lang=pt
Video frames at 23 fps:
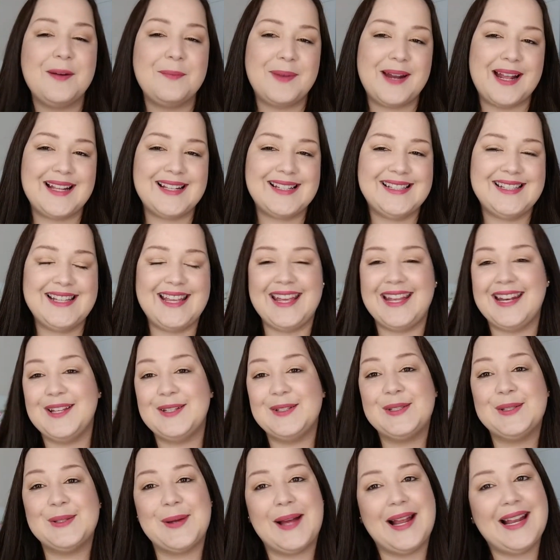Prazer,
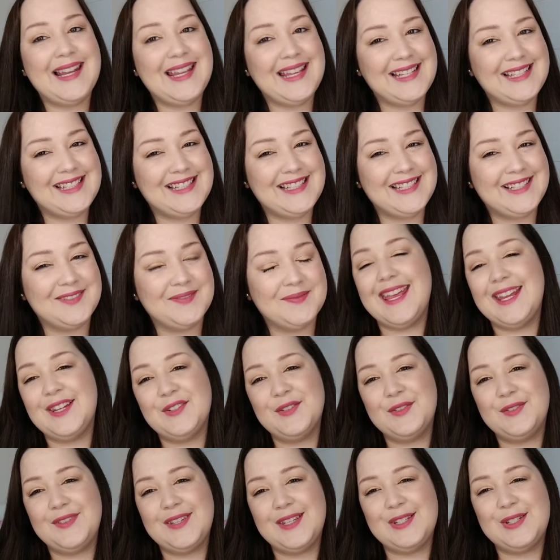eu sou a Lid. E
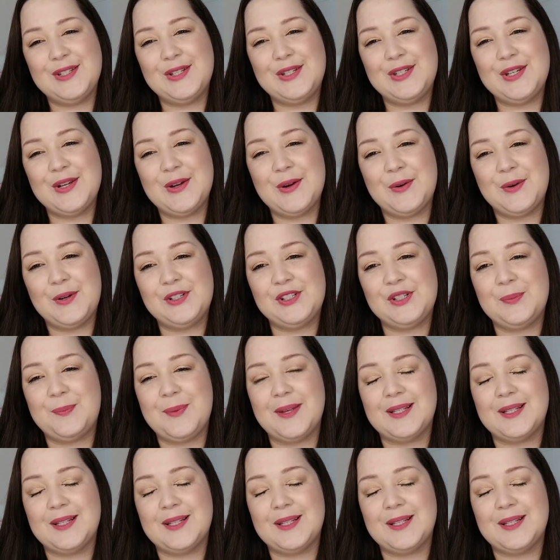no vídeo de hoje,